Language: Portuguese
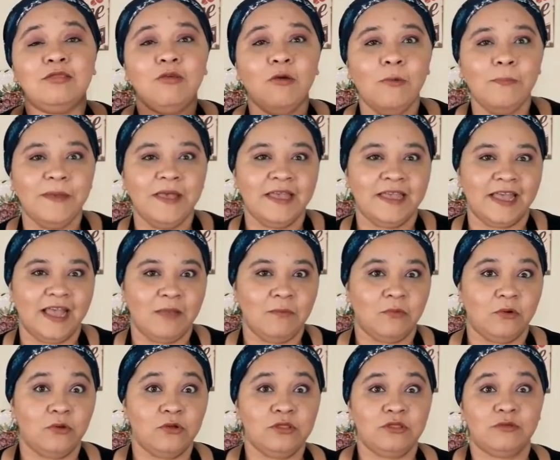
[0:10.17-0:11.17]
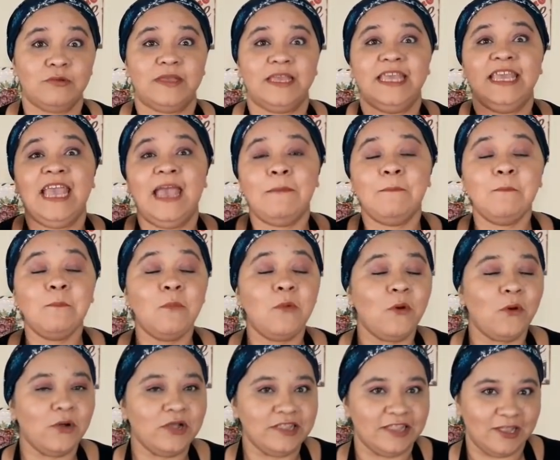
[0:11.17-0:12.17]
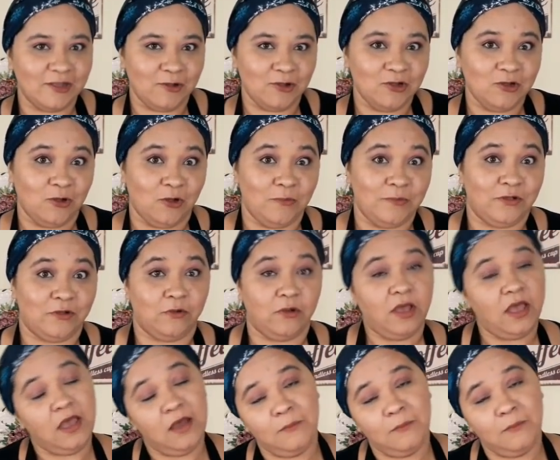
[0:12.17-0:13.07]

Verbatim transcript: super cremoso e é muito econômico,